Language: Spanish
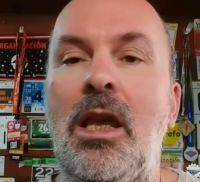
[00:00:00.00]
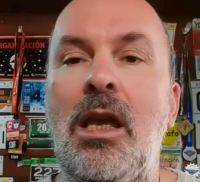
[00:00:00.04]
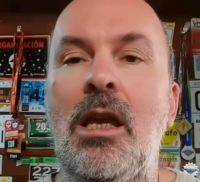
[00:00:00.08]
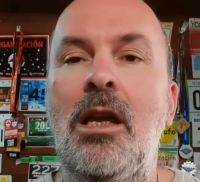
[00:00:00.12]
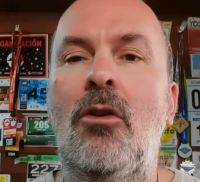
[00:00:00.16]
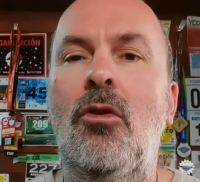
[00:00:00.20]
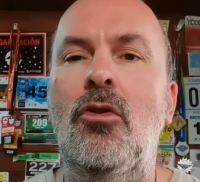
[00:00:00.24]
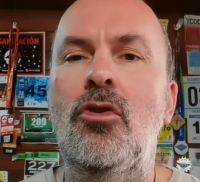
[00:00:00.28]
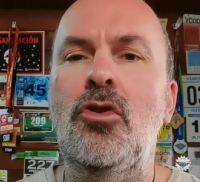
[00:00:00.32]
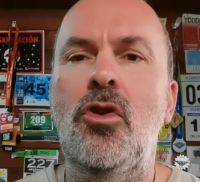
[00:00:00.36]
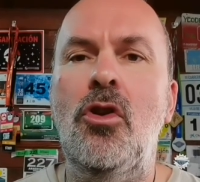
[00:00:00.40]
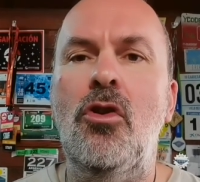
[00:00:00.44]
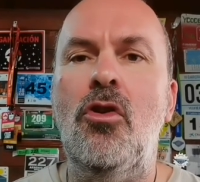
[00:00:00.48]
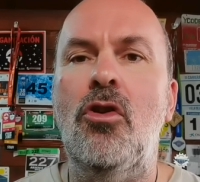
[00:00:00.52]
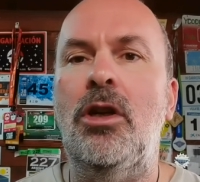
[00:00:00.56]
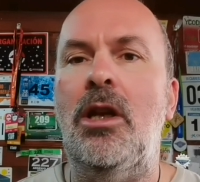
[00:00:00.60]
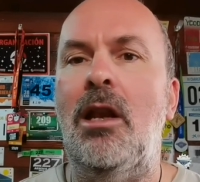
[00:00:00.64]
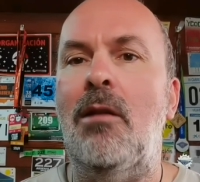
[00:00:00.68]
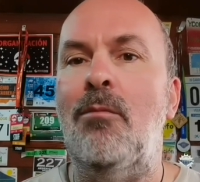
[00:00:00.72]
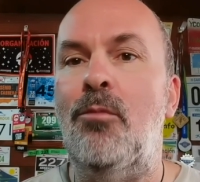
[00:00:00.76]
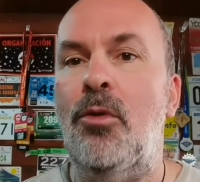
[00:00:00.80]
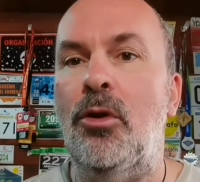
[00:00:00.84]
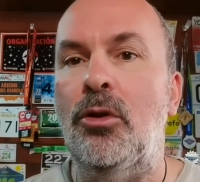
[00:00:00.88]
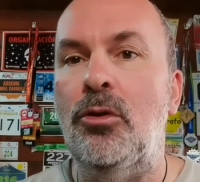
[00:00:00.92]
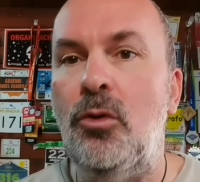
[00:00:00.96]
e incluso con
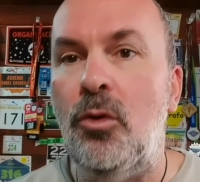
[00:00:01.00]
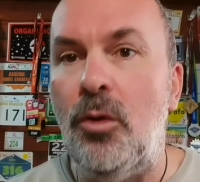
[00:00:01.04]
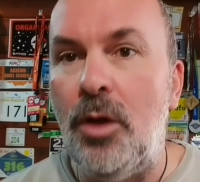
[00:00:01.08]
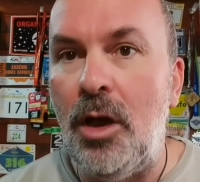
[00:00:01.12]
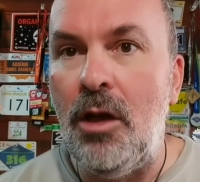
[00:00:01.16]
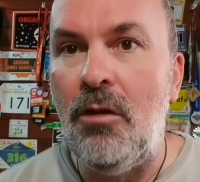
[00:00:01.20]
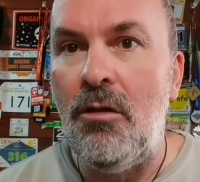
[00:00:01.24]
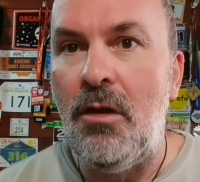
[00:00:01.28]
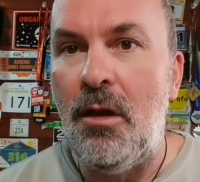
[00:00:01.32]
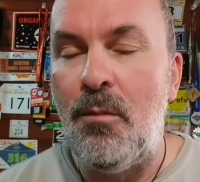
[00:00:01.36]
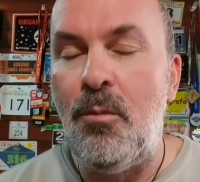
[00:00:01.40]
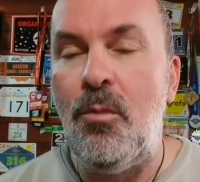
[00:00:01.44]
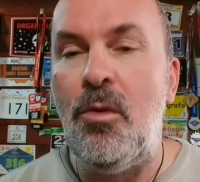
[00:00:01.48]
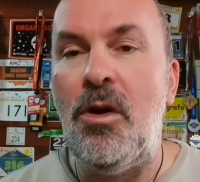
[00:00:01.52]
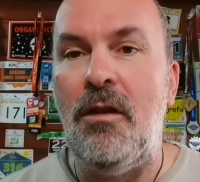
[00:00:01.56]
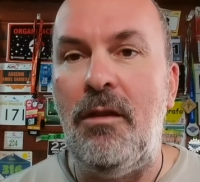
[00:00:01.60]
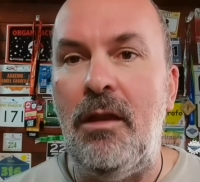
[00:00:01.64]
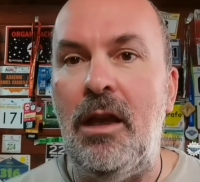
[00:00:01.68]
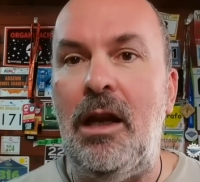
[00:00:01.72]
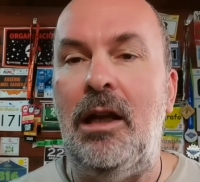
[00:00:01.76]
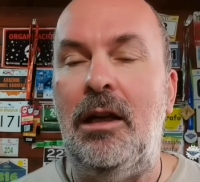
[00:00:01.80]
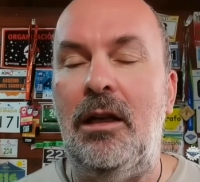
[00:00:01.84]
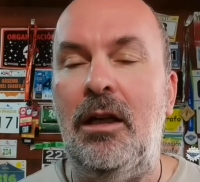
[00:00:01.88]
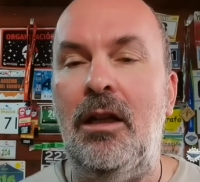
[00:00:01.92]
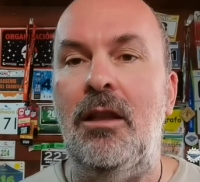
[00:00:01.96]
el postureo después de
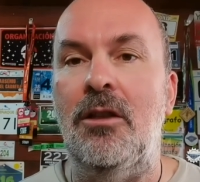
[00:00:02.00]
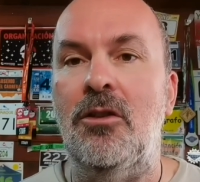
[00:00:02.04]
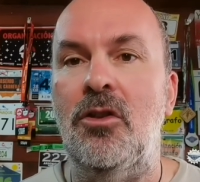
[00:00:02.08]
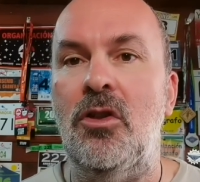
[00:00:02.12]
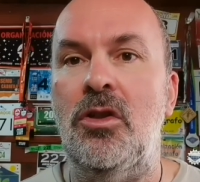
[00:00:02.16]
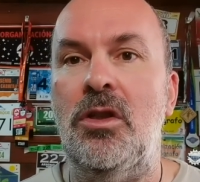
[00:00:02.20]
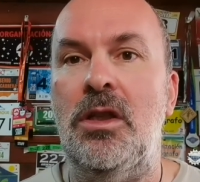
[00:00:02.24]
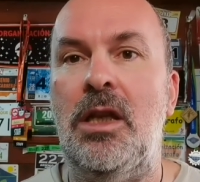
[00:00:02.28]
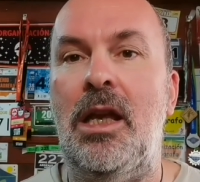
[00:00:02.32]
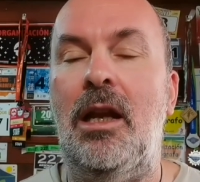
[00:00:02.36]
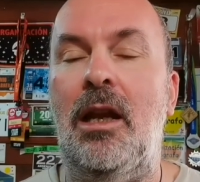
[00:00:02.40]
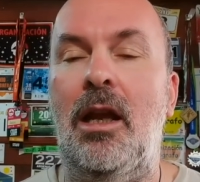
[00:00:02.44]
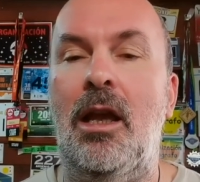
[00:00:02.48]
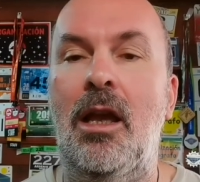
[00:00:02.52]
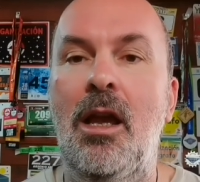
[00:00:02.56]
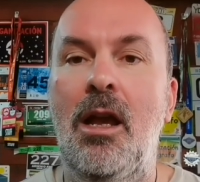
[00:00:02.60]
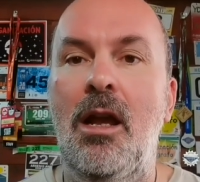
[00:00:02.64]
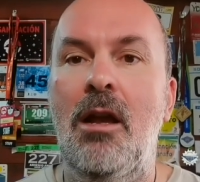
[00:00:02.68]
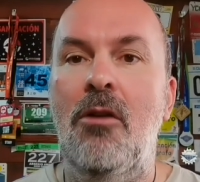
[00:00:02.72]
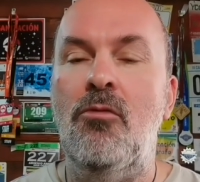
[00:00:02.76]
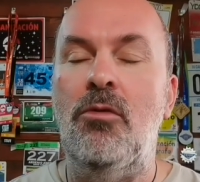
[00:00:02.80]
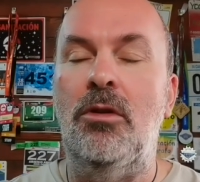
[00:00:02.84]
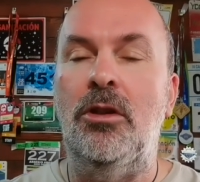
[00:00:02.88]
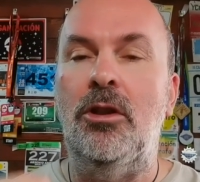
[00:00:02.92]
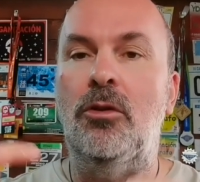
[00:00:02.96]
las redes sociales,
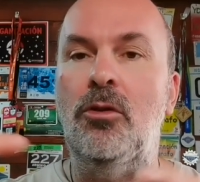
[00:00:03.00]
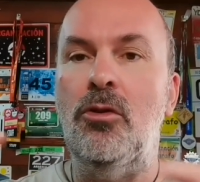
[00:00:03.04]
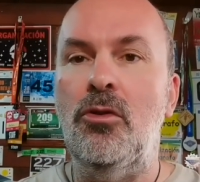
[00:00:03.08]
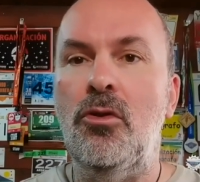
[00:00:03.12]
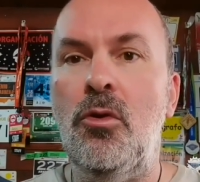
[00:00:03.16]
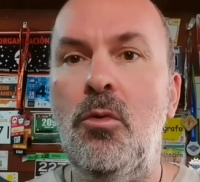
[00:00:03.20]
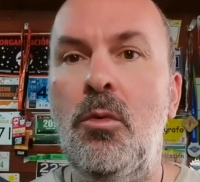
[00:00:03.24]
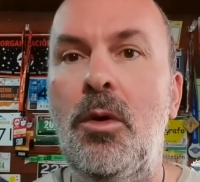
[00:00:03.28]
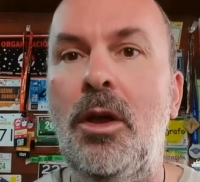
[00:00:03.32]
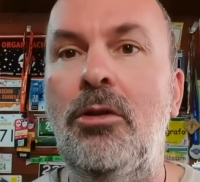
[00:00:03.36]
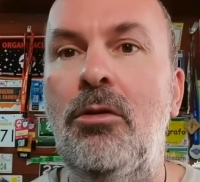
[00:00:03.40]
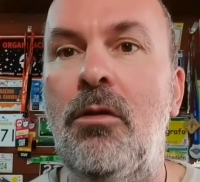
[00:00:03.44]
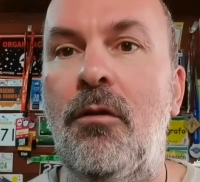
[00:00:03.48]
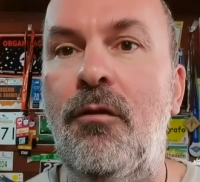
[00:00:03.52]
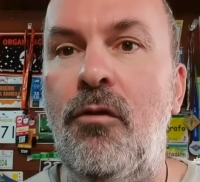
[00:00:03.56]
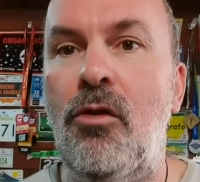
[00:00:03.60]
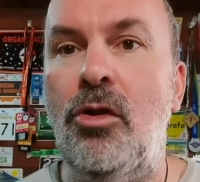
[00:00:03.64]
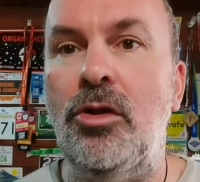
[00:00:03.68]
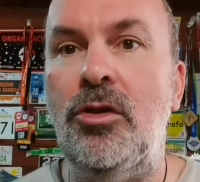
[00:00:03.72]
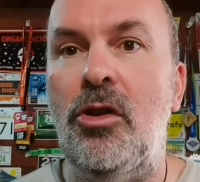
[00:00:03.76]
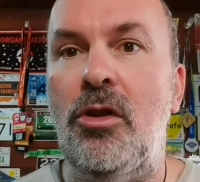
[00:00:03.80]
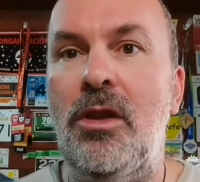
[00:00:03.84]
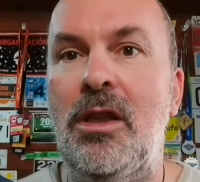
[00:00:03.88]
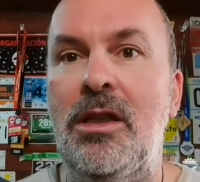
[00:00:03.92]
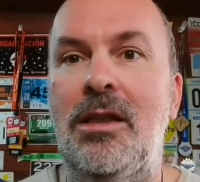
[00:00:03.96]
cuando tú subes tu
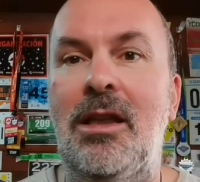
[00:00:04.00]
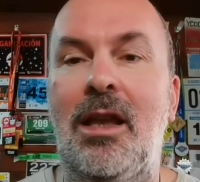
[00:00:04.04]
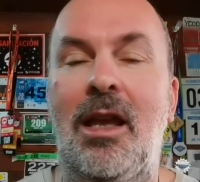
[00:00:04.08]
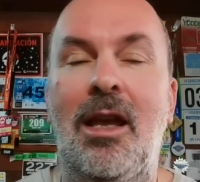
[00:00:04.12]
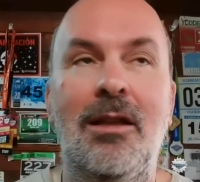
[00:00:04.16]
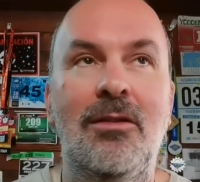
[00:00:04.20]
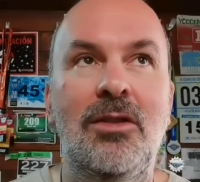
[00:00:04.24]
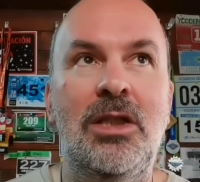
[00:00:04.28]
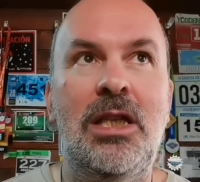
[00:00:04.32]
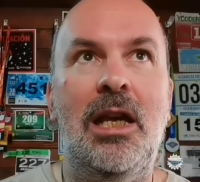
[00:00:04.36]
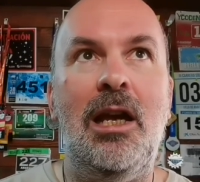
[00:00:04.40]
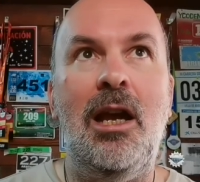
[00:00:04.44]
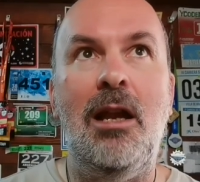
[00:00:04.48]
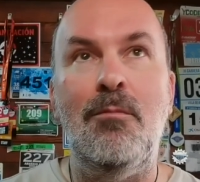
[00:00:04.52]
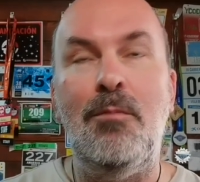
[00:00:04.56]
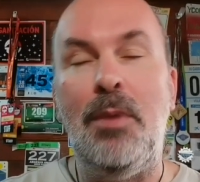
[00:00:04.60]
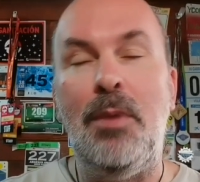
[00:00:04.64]
foto y dices, llegué el